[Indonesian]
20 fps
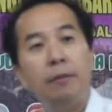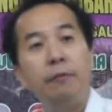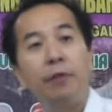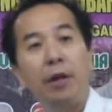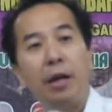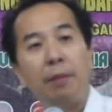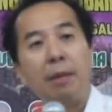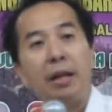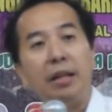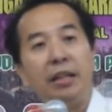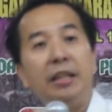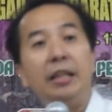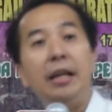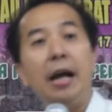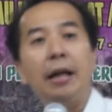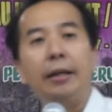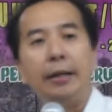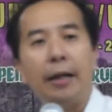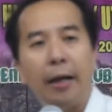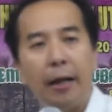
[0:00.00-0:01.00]
firman ini
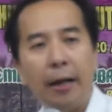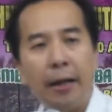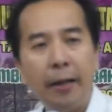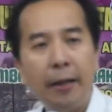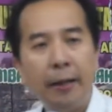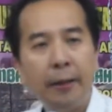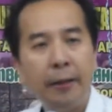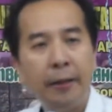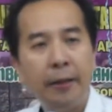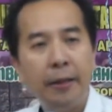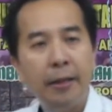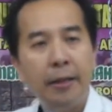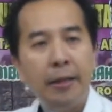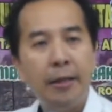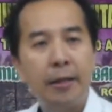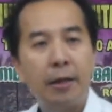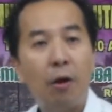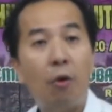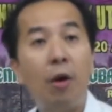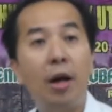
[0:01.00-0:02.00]
ada
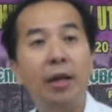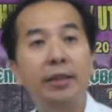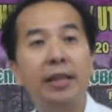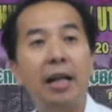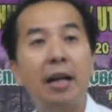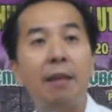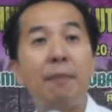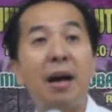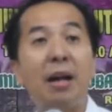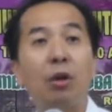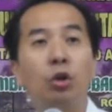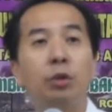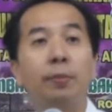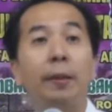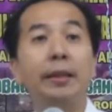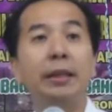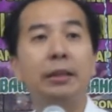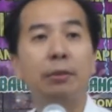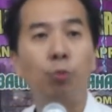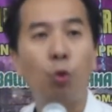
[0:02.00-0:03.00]
kalau nggak salah Markus
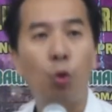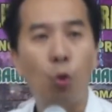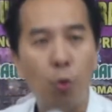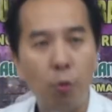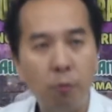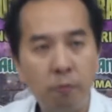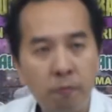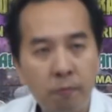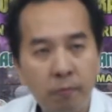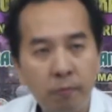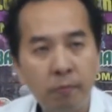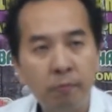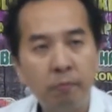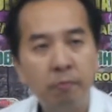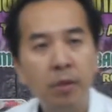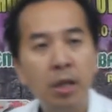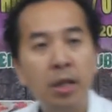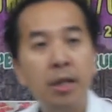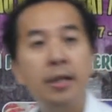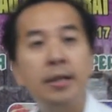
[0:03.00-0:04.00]
pasal 10
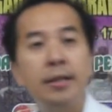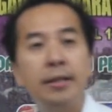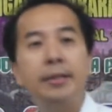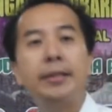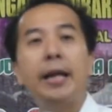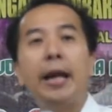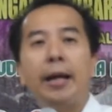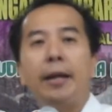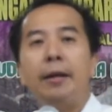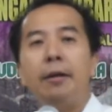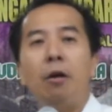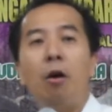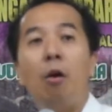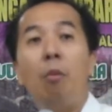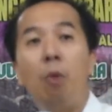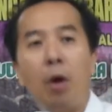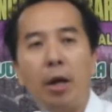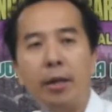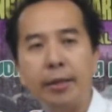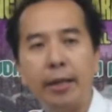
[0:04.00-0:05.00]
cek
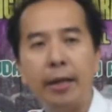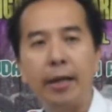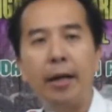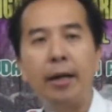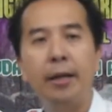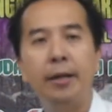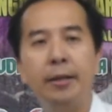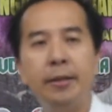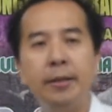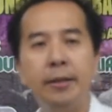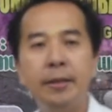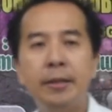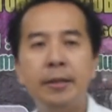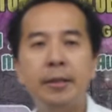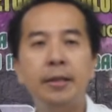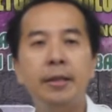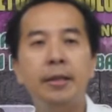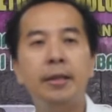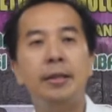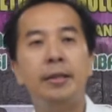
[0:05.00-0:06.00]
omongan saya
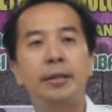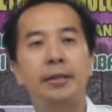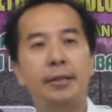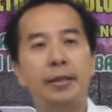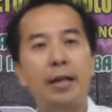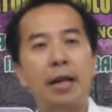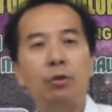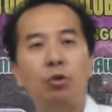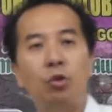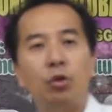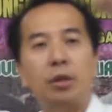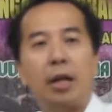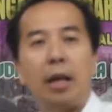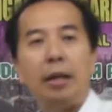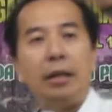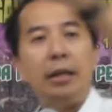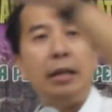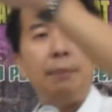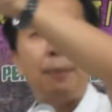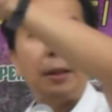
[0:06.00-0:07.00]
100
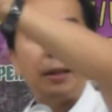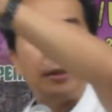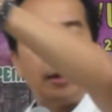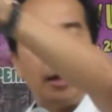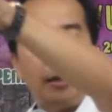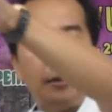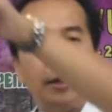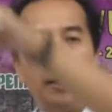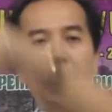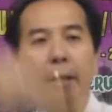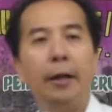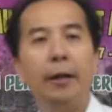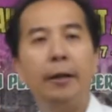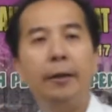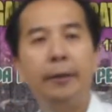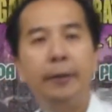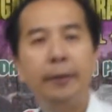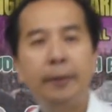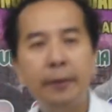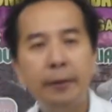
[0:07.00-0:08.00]
kali lipat ganda
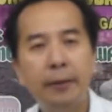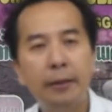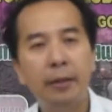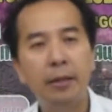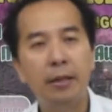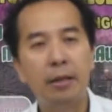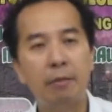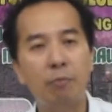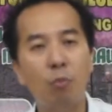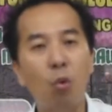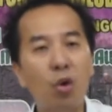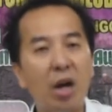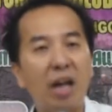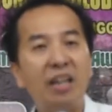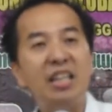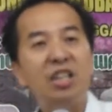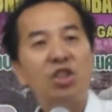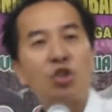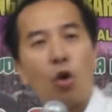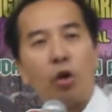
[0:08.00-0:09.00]

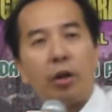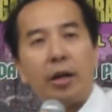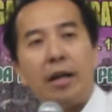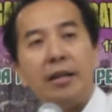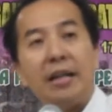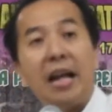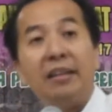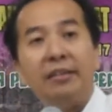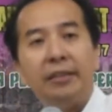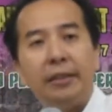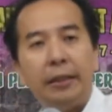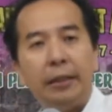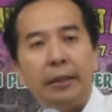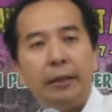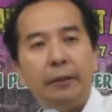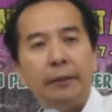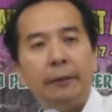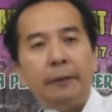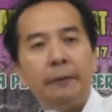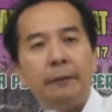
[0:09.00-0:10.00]
bukan di sorga nanti
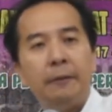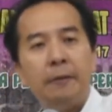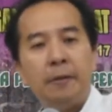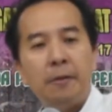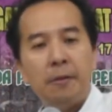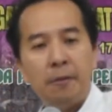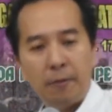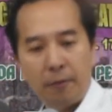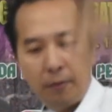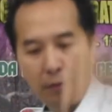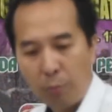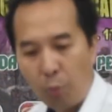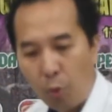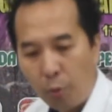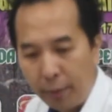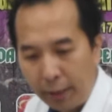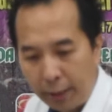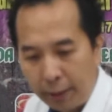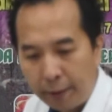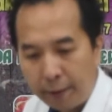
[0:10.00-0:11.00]
di
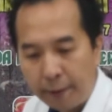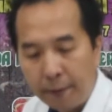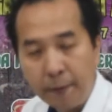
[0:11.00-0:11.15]
bumi